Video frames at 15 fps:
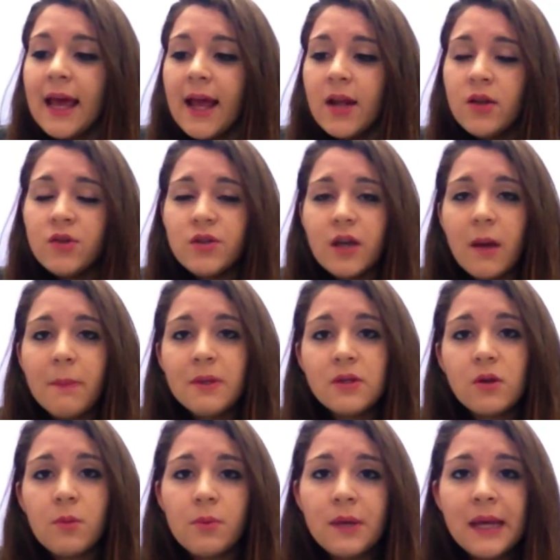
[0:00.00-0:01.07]
non ci
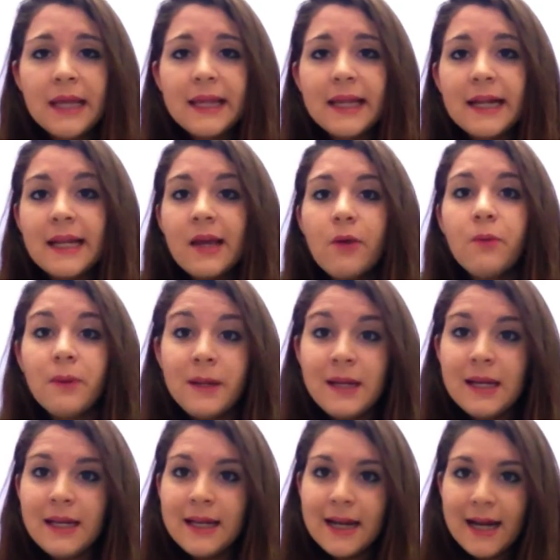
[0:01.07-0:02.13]
capisco più niente neanche io,
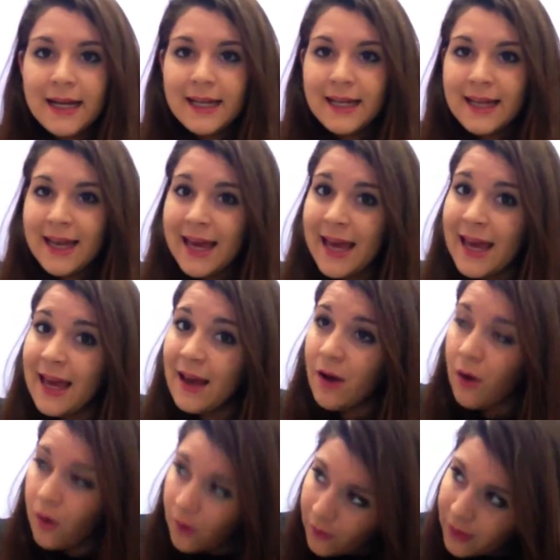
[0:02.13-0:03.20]
quindi direi che
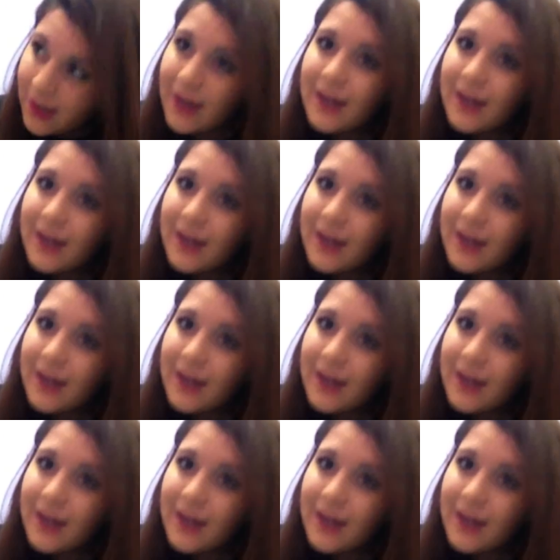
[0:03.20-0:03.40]
ora